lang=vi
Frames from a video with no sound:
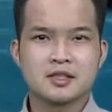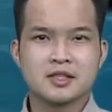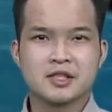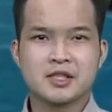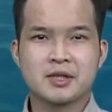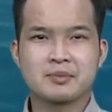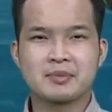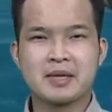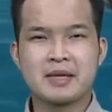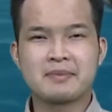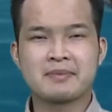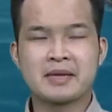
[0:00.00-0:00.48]

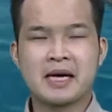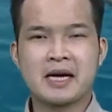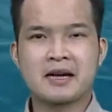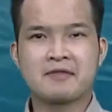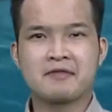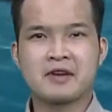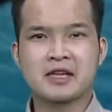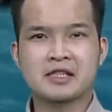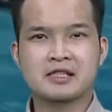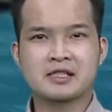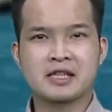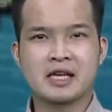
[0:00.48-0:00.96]
Trong đêm nay
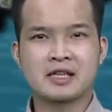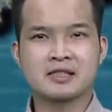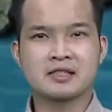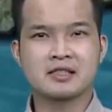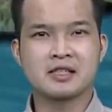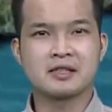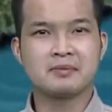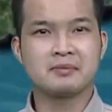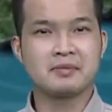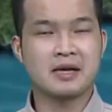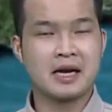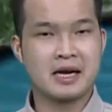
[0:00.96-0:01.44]
và sáng
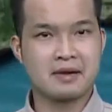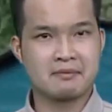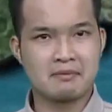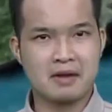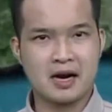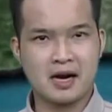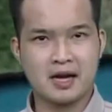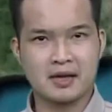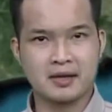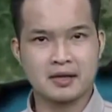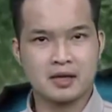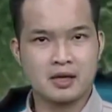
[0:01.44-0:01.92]
sớm ngày
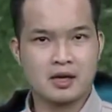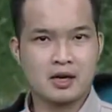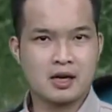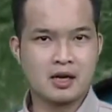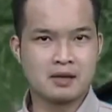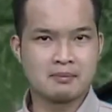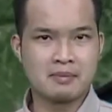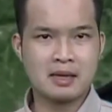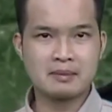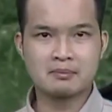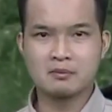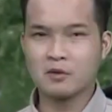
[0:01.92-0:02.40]
mai,
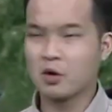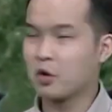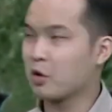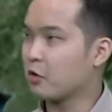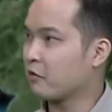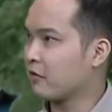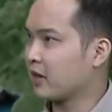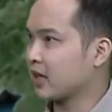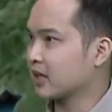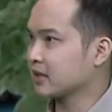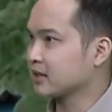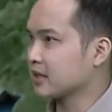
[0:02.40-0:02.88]
ở Bắc Bộ
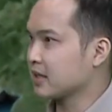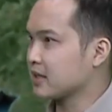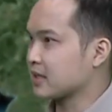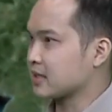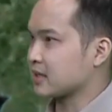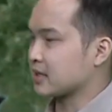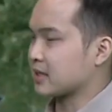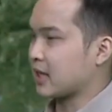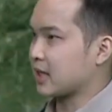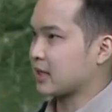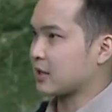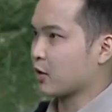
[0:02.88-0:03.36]
và các
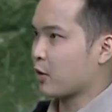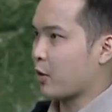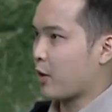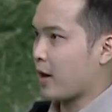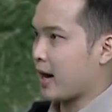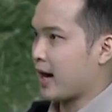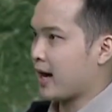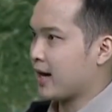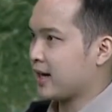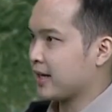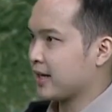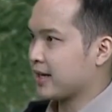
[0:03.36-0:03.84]
tỉnh Thanh
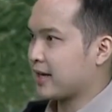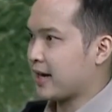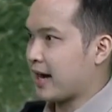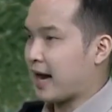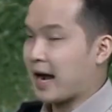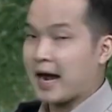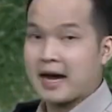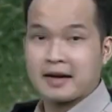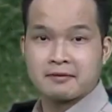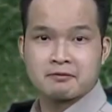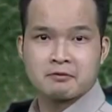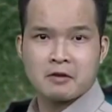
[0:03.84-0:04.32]
Hóa, Nghệ
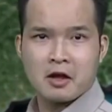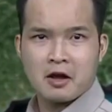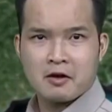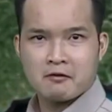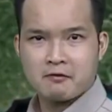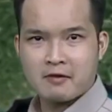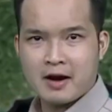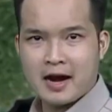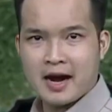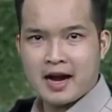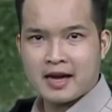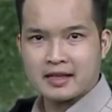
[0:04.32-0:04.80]
An
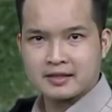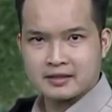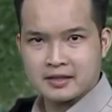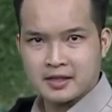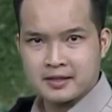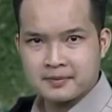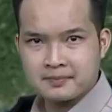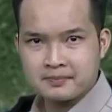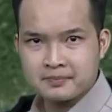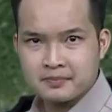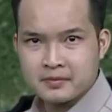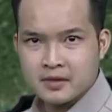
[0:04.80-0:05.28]
và Hà
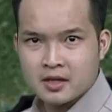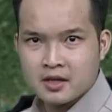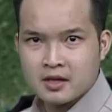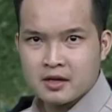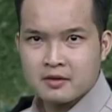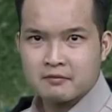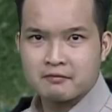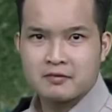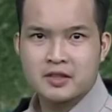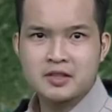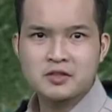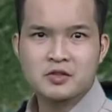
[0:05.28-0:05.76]
Tĩnh
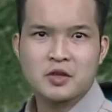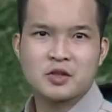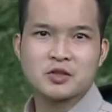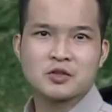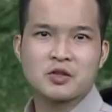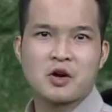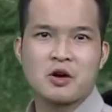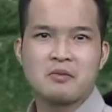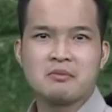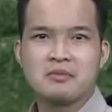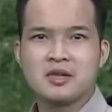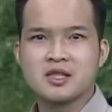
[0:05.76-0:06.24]
vẫn còn
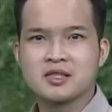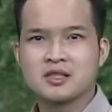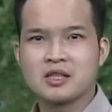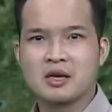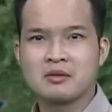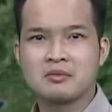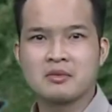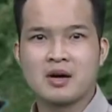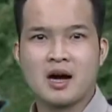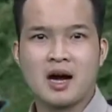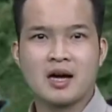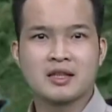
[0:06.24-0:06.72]
có mưa
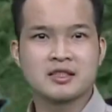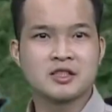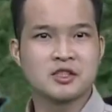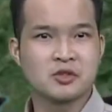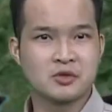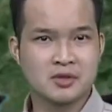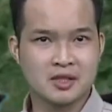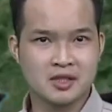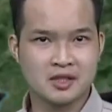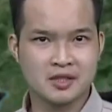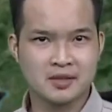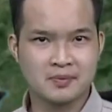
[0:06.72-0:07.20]
rông ở nhiều
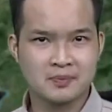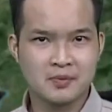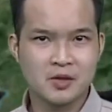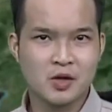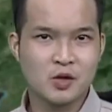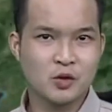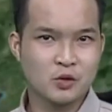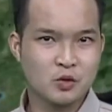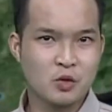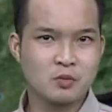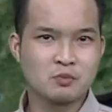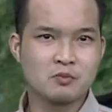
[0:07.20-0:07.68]
nơi.
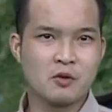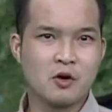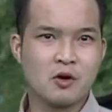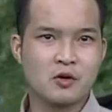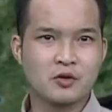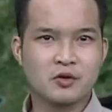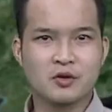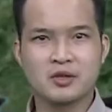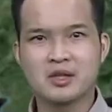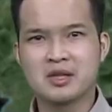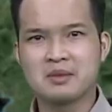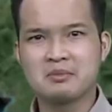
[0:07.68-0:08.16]
Cục bộ
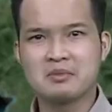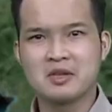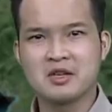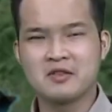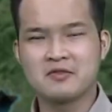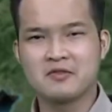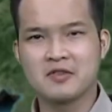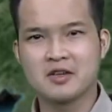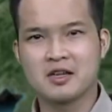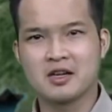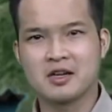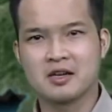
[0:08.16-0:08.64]
có nơi mưa
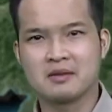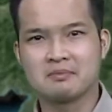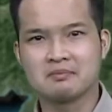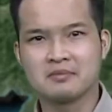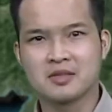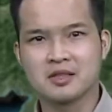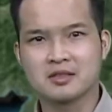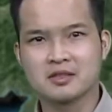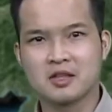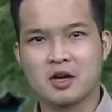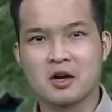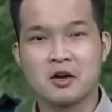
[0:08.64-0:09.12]
vừa,
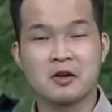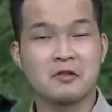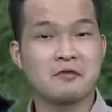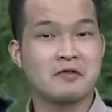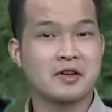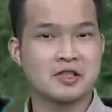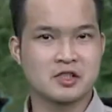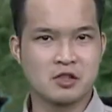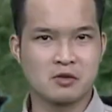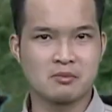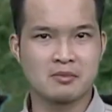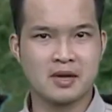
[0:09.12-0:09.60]
mưa to
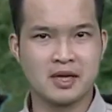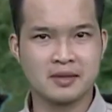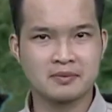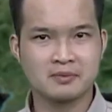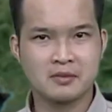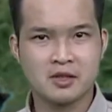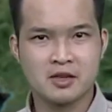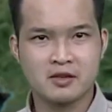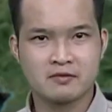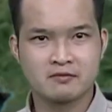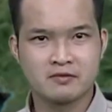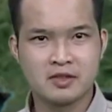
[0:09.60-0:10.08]
và rông mạnh
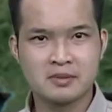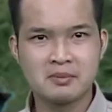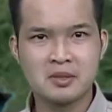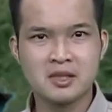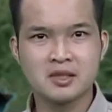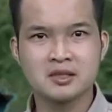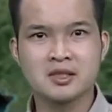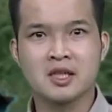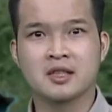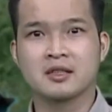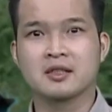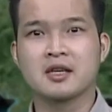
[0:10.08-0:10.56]
với
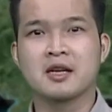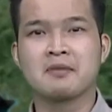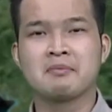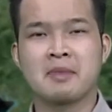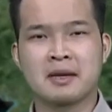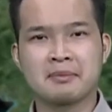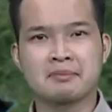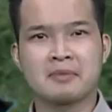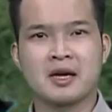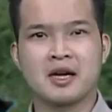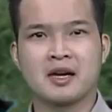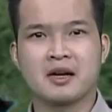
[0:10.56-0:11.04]
mức nhiệt đêm
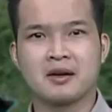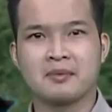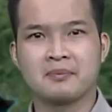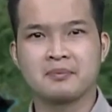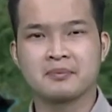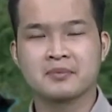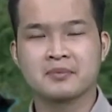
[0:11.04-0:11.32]
mát mẻ.